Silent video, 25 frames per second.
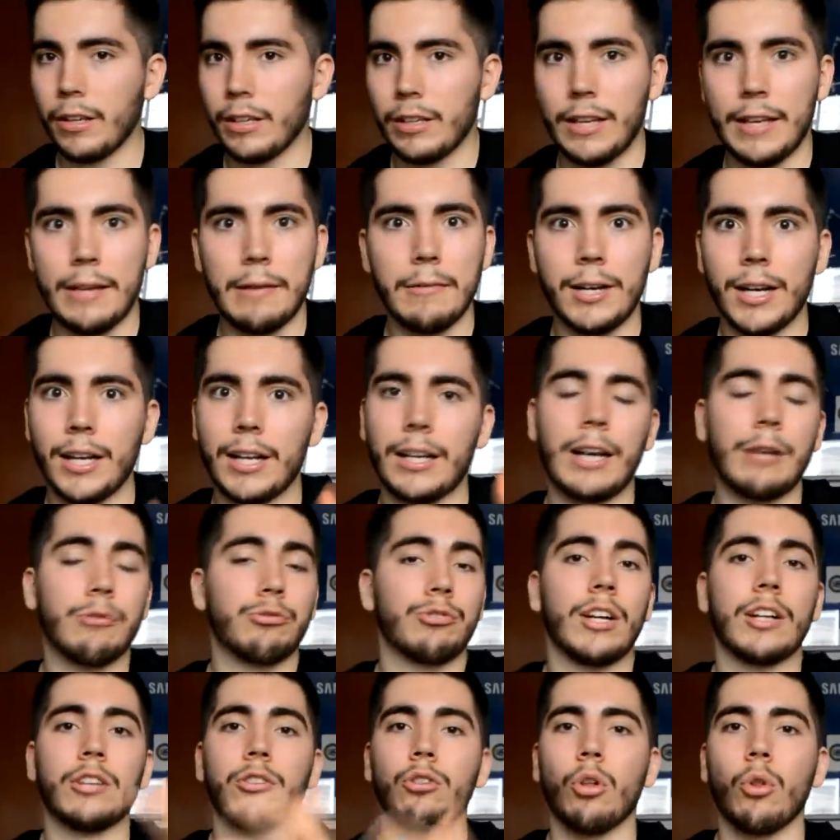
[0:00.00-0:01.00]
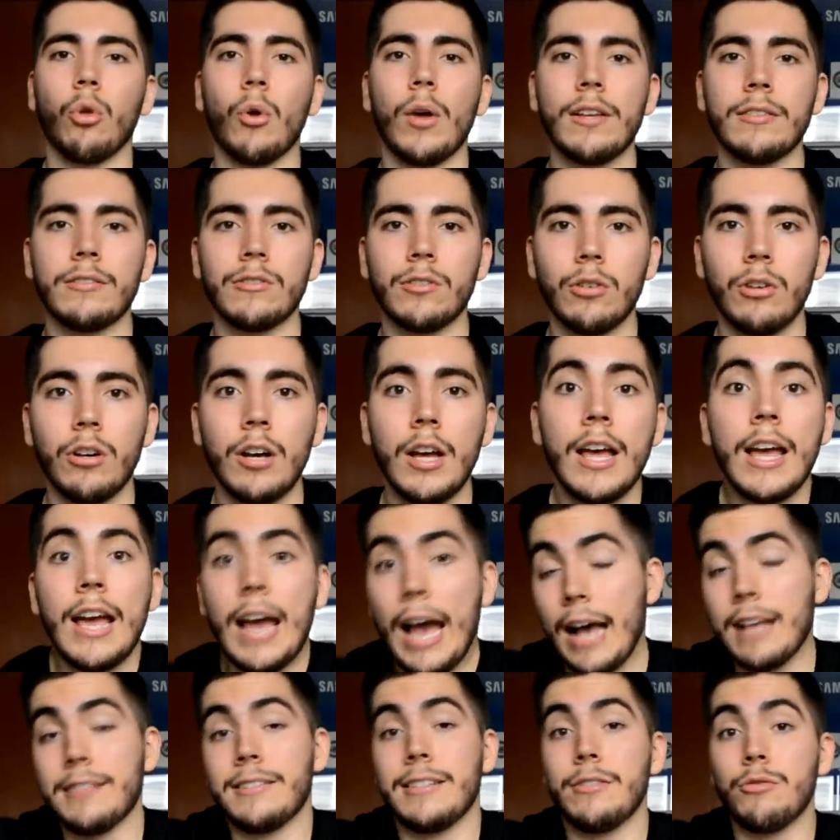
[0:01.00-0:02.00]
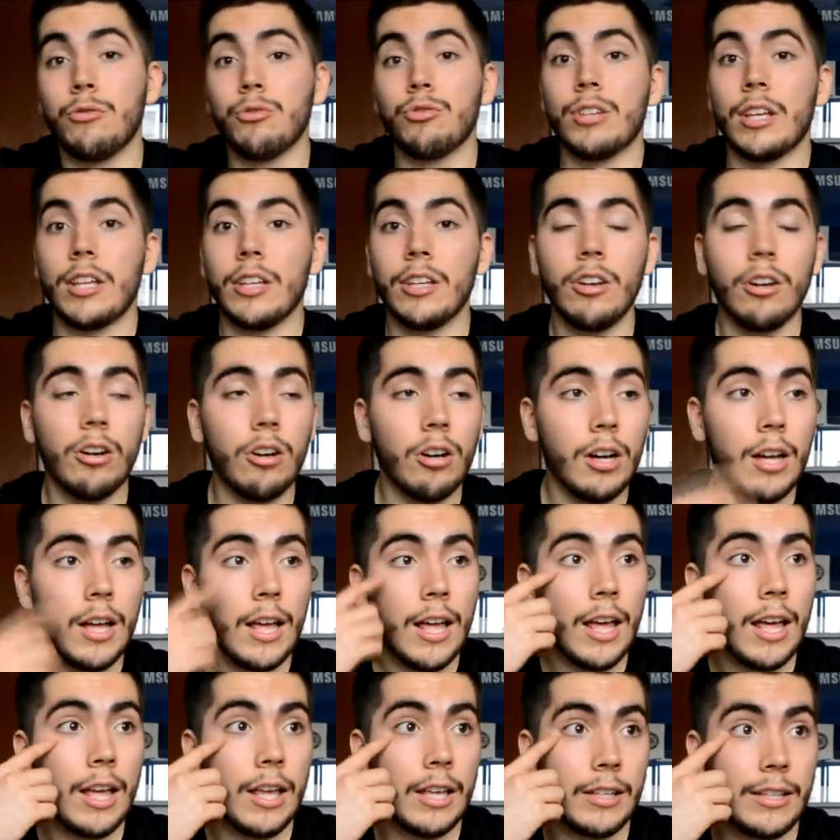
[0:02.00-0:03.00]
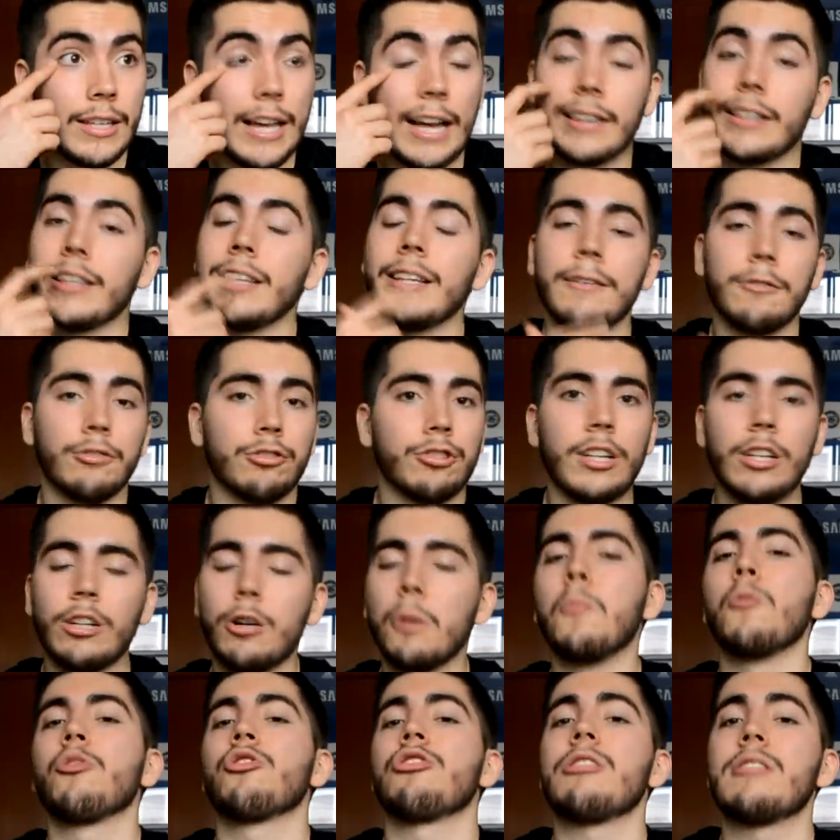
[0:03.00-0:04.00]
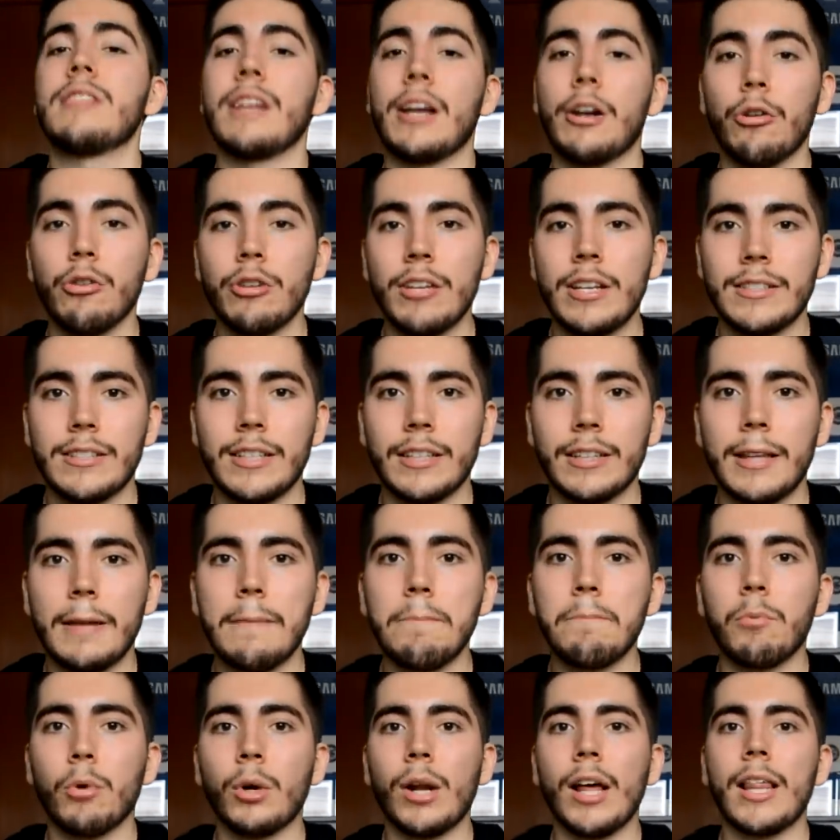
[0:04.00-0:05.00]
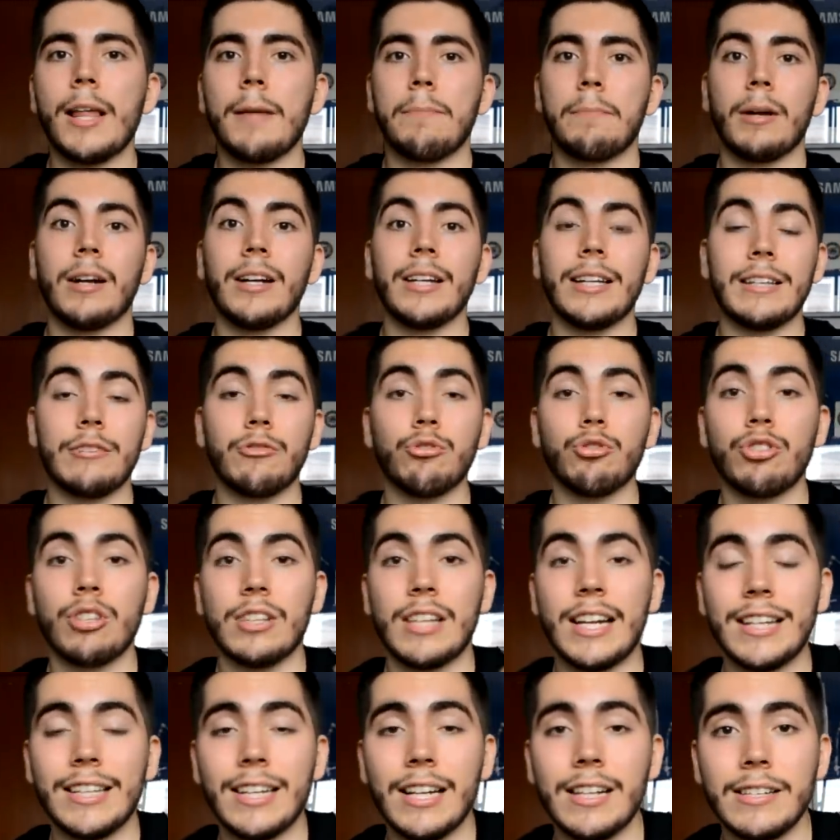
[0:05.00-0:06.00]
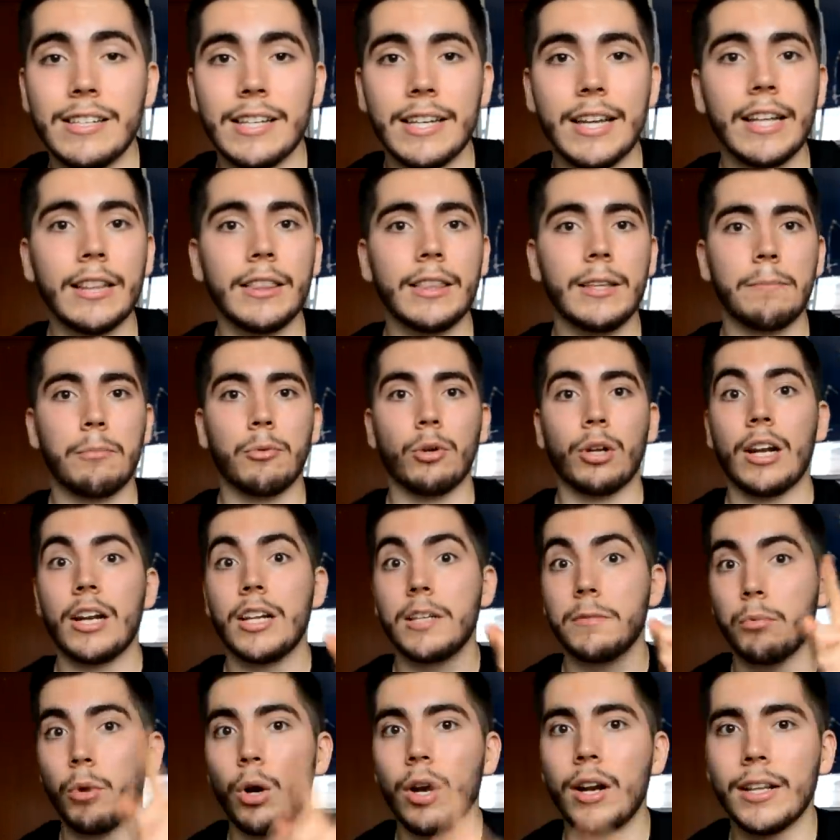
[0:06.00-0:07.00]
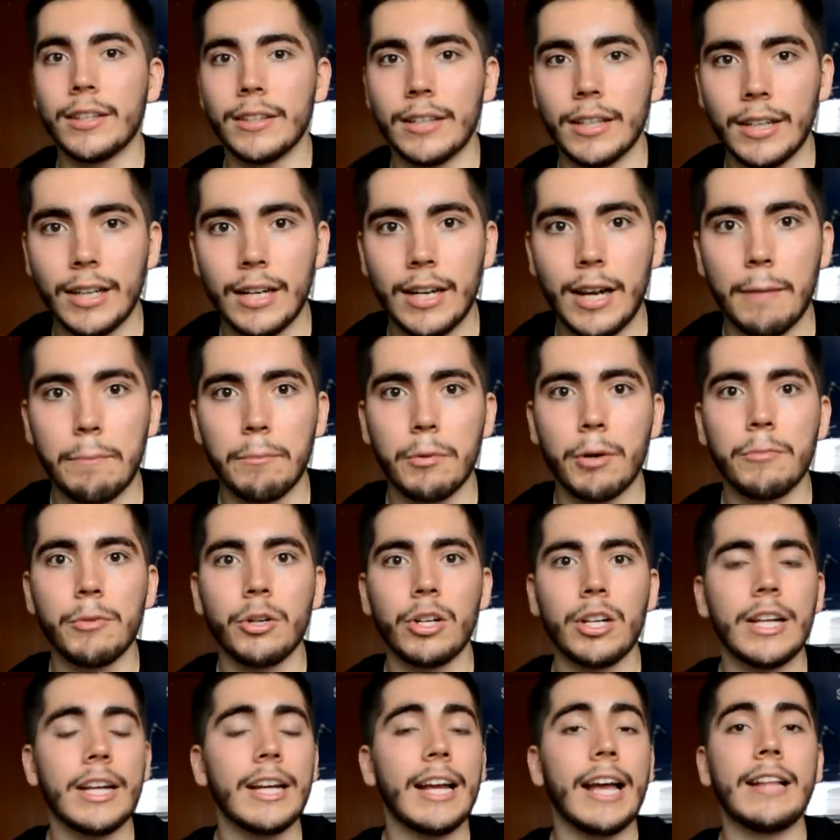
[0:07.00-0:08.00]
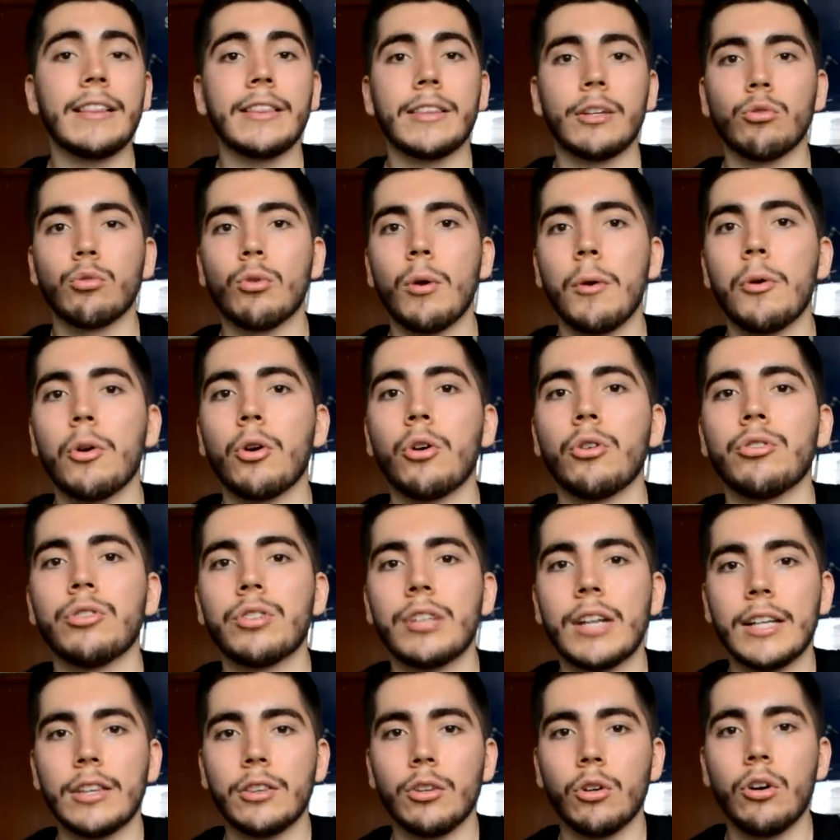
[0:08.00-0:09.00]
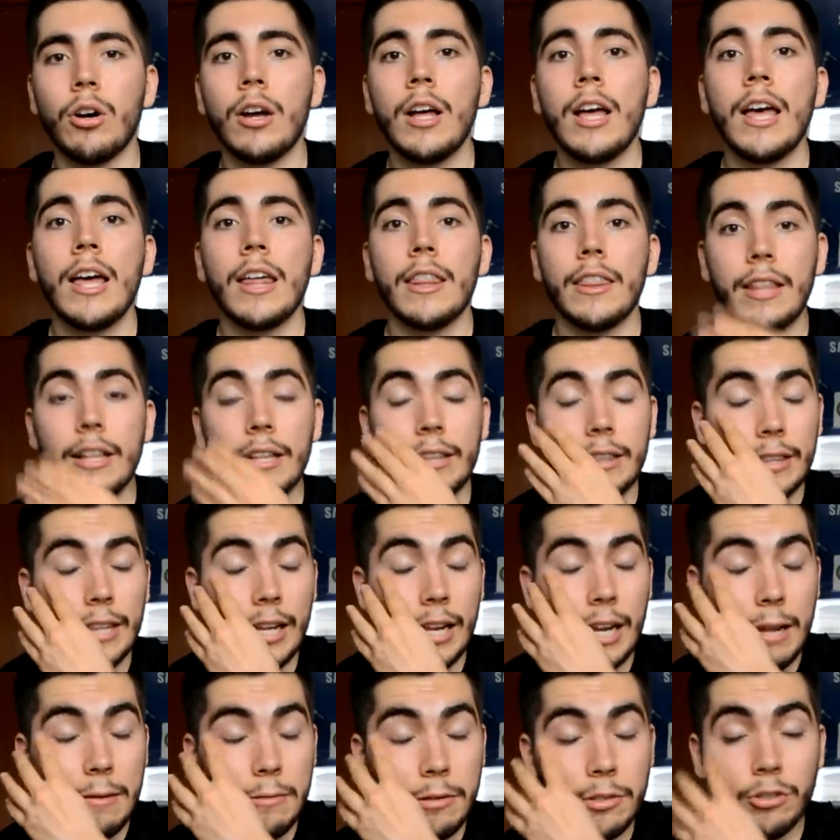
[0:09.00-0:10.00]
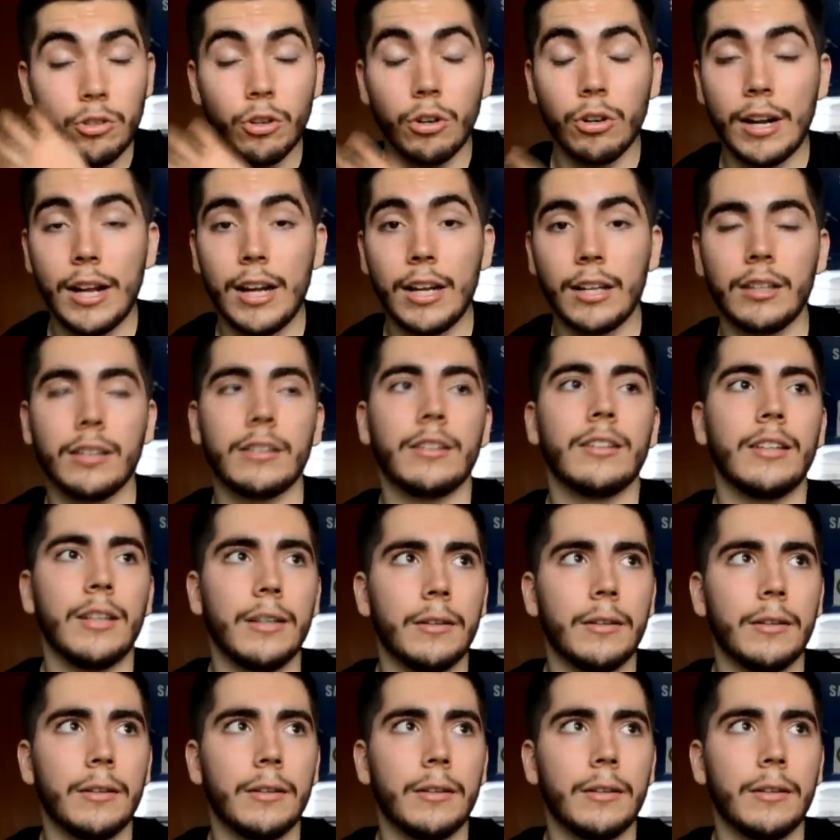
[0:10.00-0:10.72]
que iba a causar todo esto. Así sucedió. Ya tenemos que ver cómo se desarrolla esta temporada para ver qué sucederá en el siguiente, porque les puedo adelantar que en la Premier League entra un nuevo contrato de televisora,